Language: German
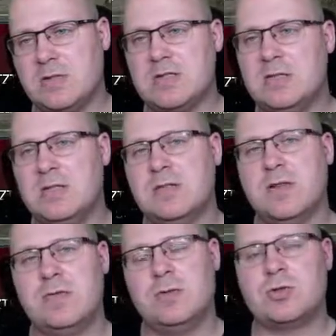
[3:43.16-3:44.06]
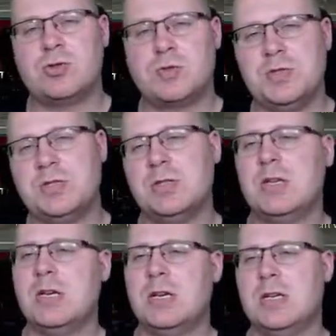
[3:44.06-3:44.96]
nicht wirklich Sinn, diese Waffe noch zu
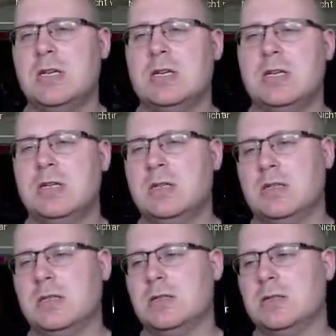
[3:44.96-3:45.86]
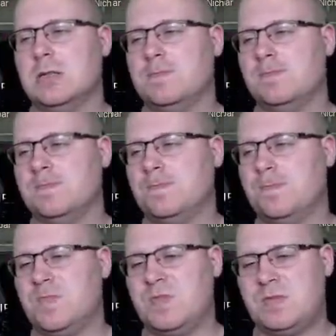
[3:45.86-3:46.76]
spielen.
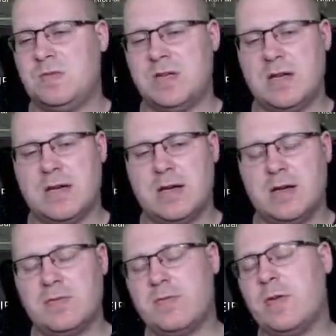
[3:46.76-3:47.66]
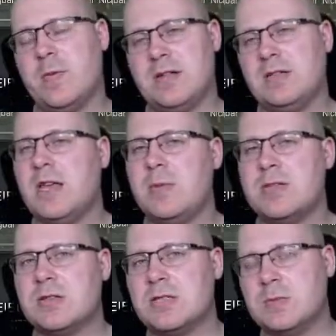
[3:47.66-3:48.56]
Ähm, der vermeintliche
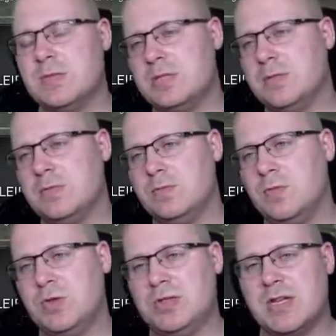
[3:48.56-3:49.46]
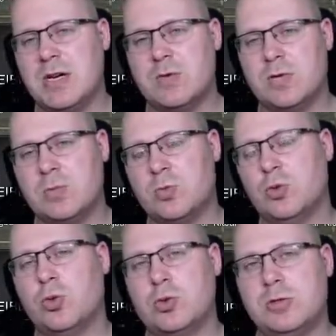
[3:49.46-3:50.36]
Aim Assist mit dem Nidar oder
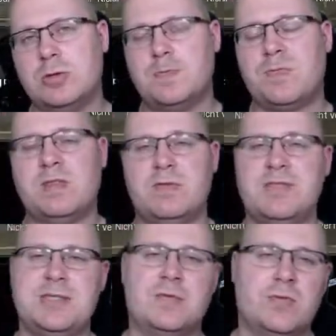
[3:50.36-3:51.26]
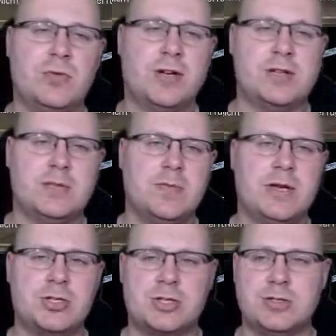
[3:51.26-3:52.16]
Monokel Visier wurde halt
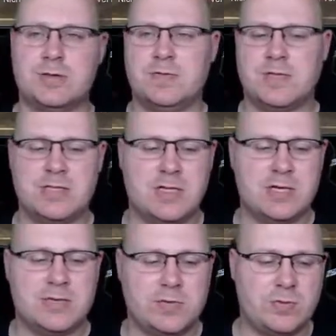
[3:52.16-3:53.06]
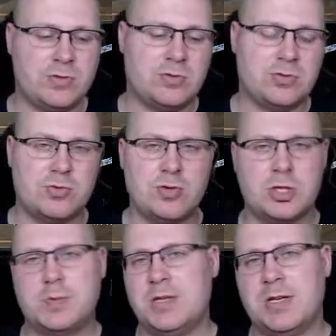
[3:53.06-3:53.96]
gepatcht, äh, was sie halt für
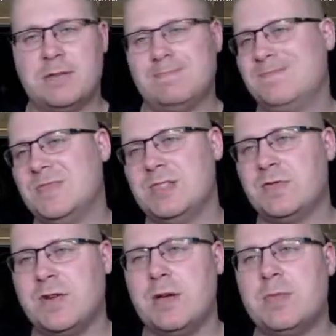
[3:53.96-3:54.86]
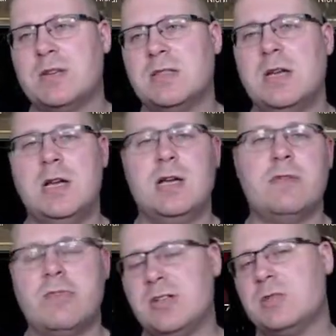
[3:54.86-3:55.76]
Controllerspieler sinnfrei macht.
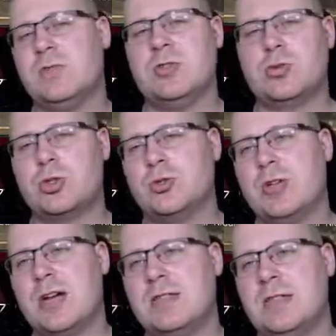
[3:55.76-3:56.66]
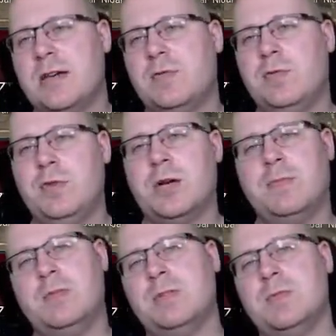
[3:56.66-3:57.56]
Wenn ich sowieso schon 80er FOV
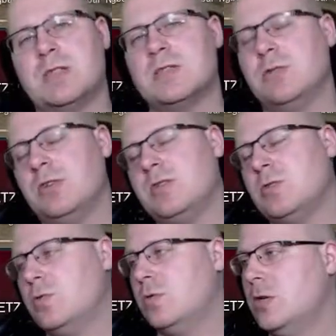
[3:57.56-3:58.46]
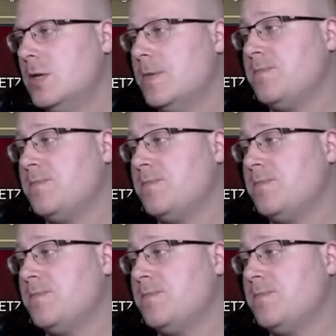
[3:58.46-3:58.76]
habe, will ich mir das noch nicht zu